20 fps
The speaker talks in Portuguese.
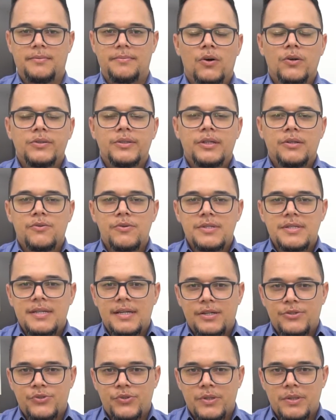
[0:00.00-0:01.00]
Outra coisa que
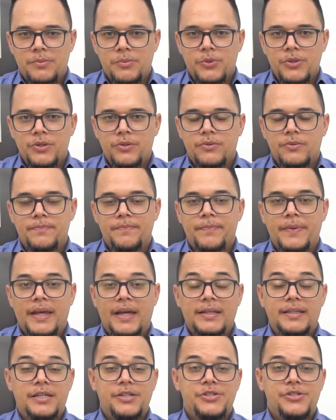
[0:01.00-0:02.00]
ajuda muito é
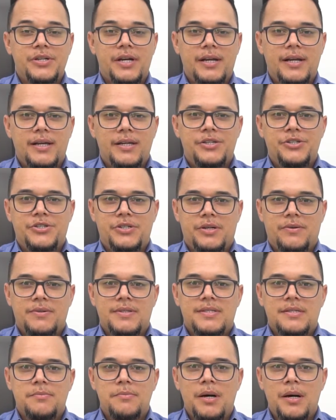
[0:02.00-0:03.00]
deixar a região a
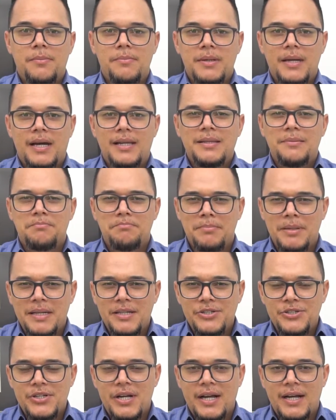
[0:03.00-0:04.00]
ser barbeada bem
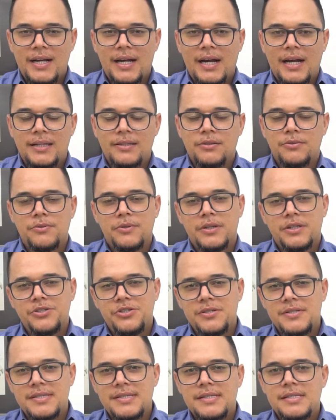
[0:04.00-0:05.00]
encharcada
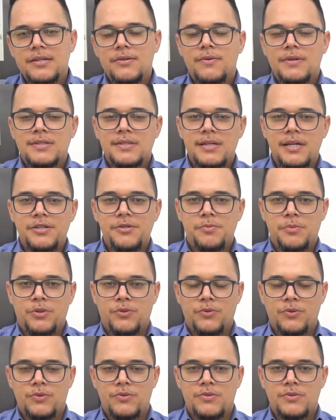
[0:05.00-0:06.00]
durante 5 a 7
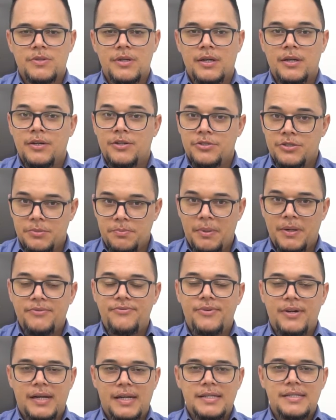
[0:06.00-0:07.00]
minutos, de
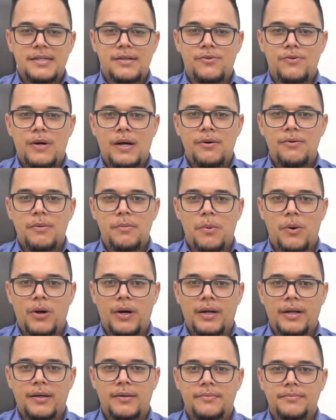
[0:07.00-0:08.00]
preferência com água
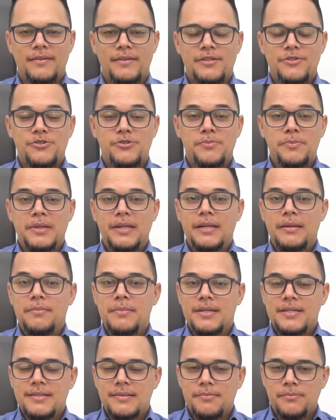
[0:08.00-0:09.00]
morna. Isso
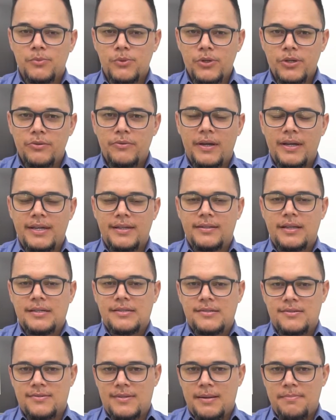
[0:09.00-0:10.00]
minimiza muito a
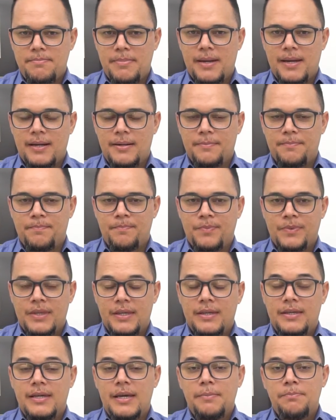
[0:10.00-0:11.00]
irritação da pele,
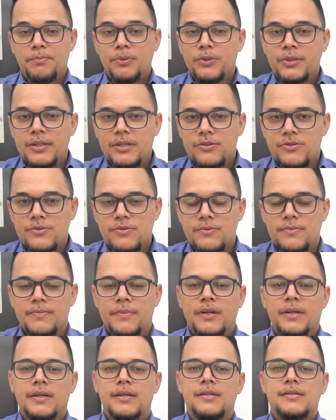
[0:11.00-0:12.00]
e é por isso
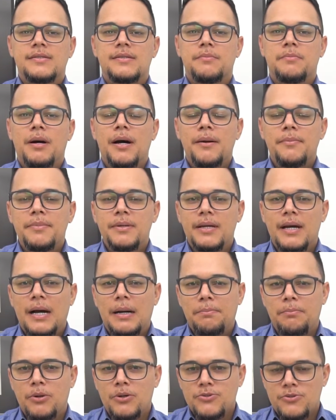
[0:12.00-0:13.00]
que se barbear
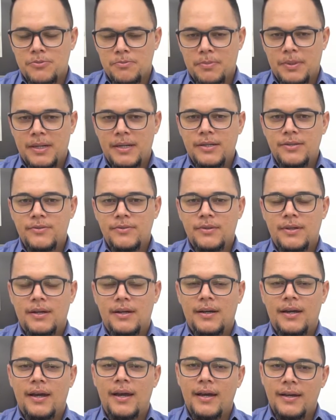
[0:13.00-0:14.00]
após o banho
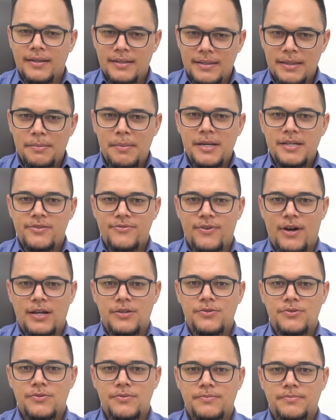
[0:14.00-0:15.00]
é ainda mais
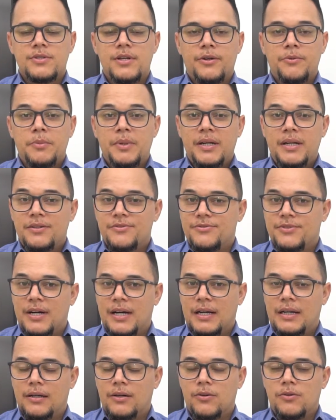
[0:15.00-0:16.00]
fácil. Usar uma
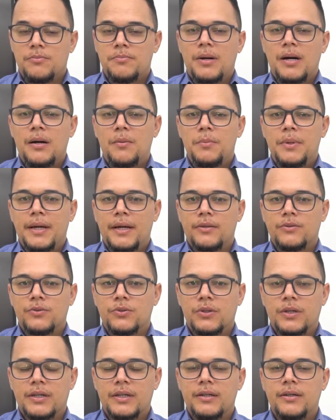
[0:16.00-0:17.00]
navalha ou um
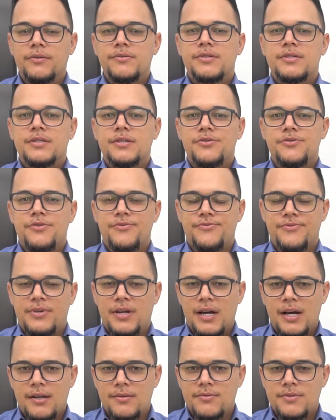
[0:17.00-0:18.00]
barbeador que não estejam
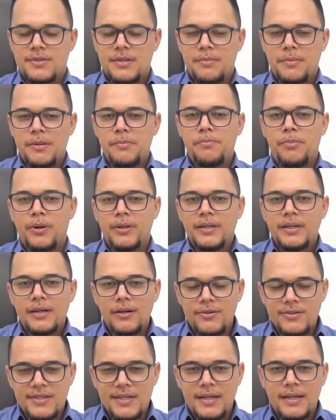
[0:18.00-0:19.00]
afiados também podem
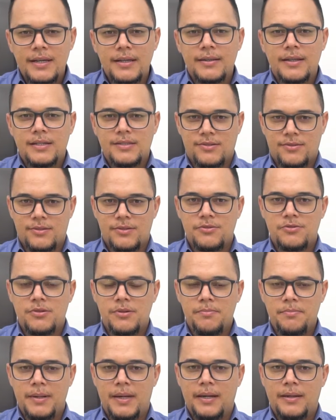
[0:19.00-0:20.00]
causar irritação na sua
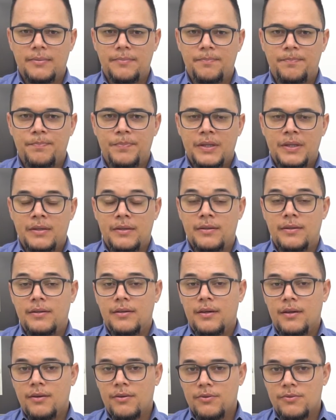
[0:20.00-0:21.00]
pele,
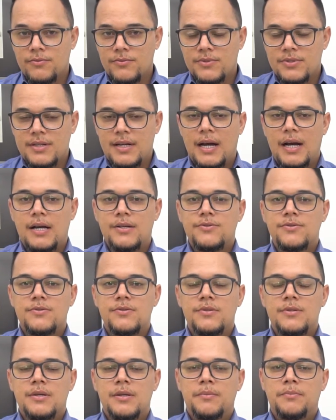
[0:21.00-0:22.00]
e em alguns
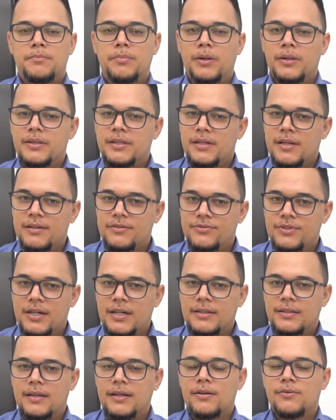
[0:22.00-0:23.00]
casos podem levar
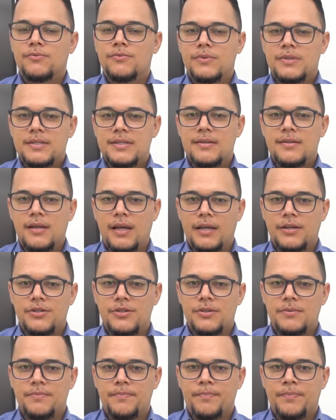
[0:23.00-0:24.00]
até algum
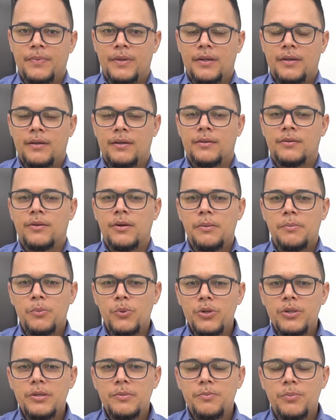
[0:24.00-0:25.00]
acidente. Então é
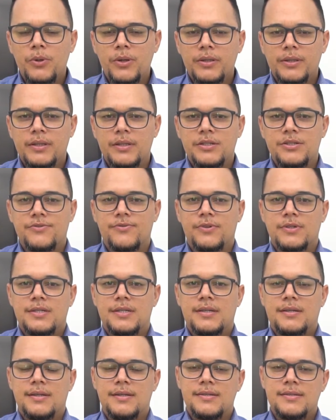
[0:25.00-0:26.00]
muito importante você
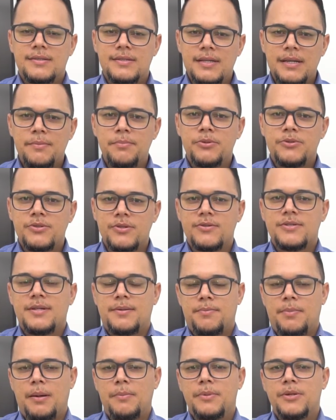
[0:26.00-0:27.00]
ter sempre os seus
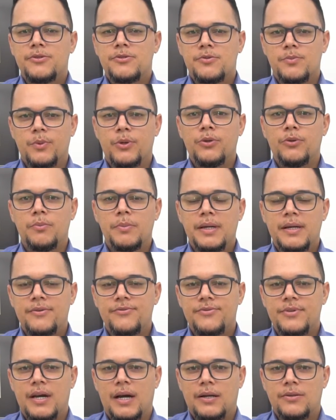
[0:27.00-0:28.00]
equipamentos muito bem
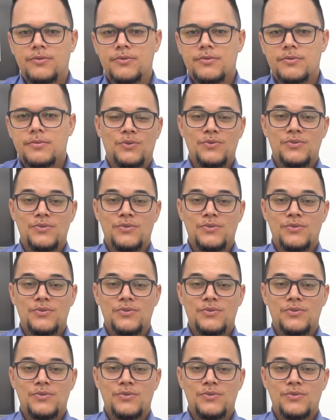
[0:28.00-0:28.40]
afiados.